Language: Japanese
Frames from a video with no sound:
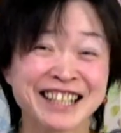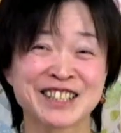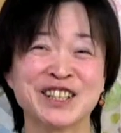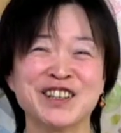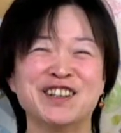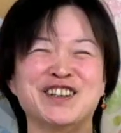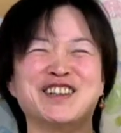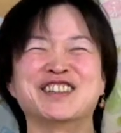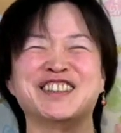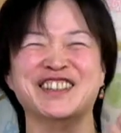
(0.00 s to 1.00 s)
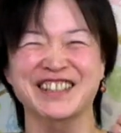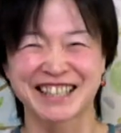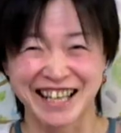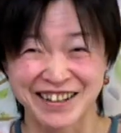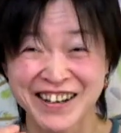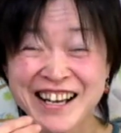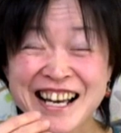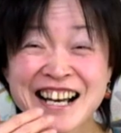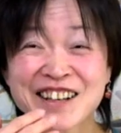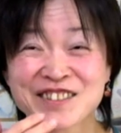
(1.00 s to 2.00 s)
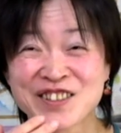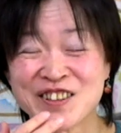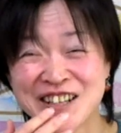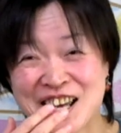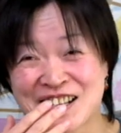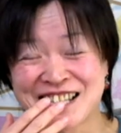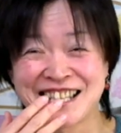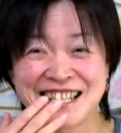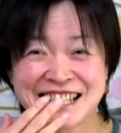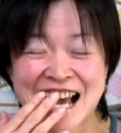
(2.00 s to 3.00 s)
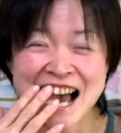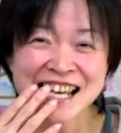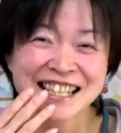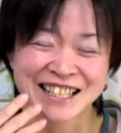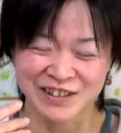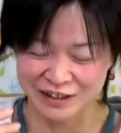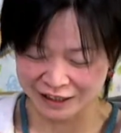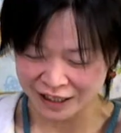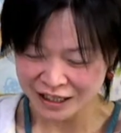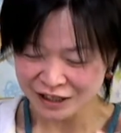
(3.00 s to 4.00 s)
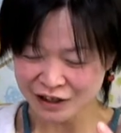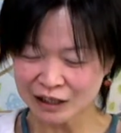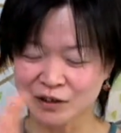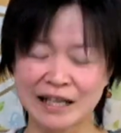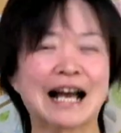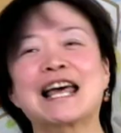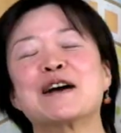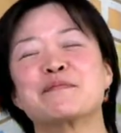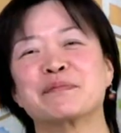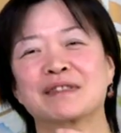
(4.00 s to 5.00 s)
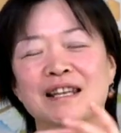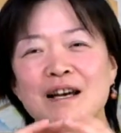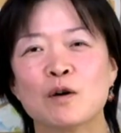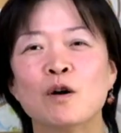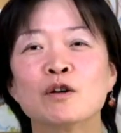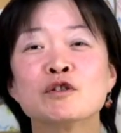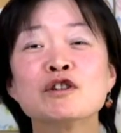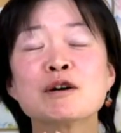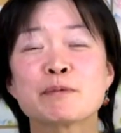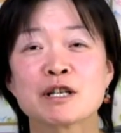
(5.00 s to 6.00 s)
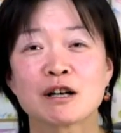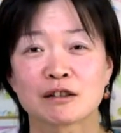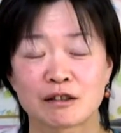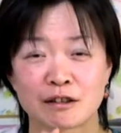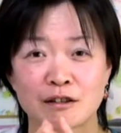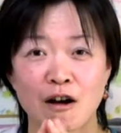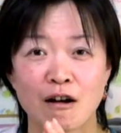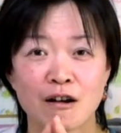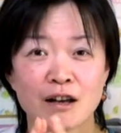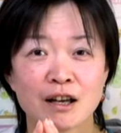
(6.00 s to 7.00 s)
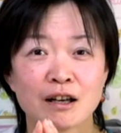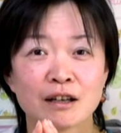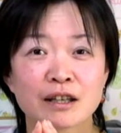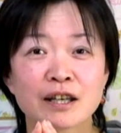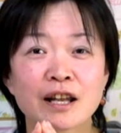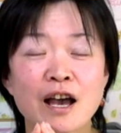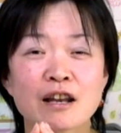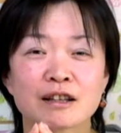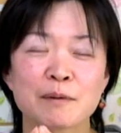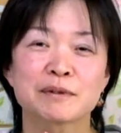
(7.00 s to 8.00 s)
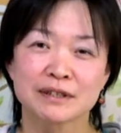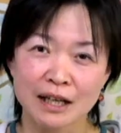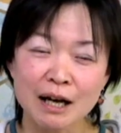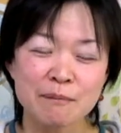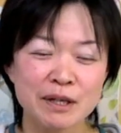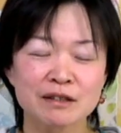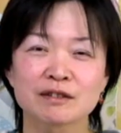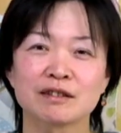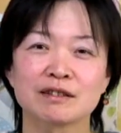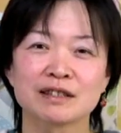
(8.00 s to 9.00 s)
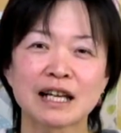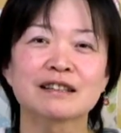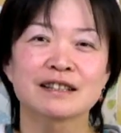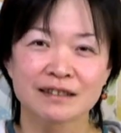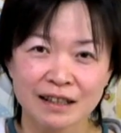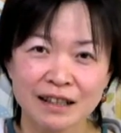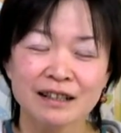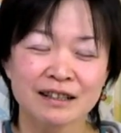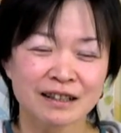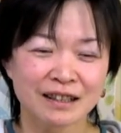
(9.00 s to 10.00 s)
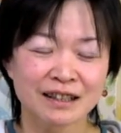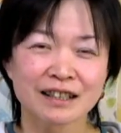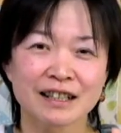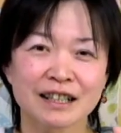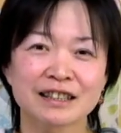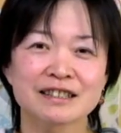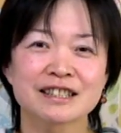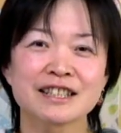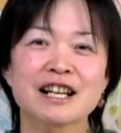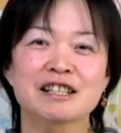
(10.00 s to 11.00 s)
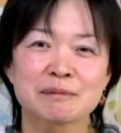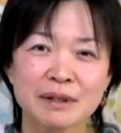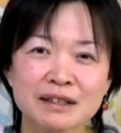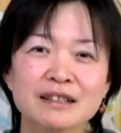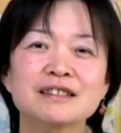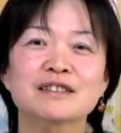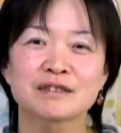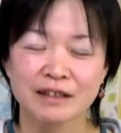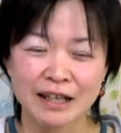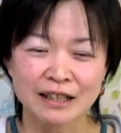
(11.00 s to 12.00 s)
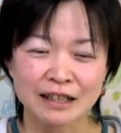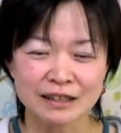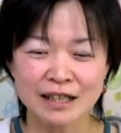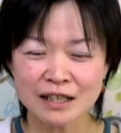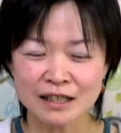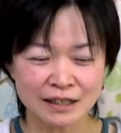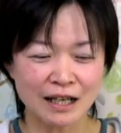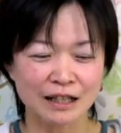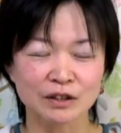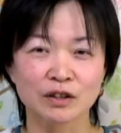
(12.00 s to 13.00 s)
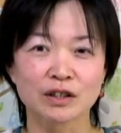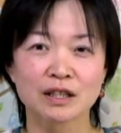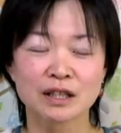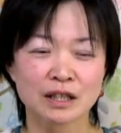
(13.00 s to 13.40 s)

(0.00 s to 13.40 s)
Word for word: 驚いたよこれ着ないでしょってあとねあれ哺乳瓶が出てきた綺麗に多分さミルトンやってさ形綺麗にしまったんだろうねさすがにさあの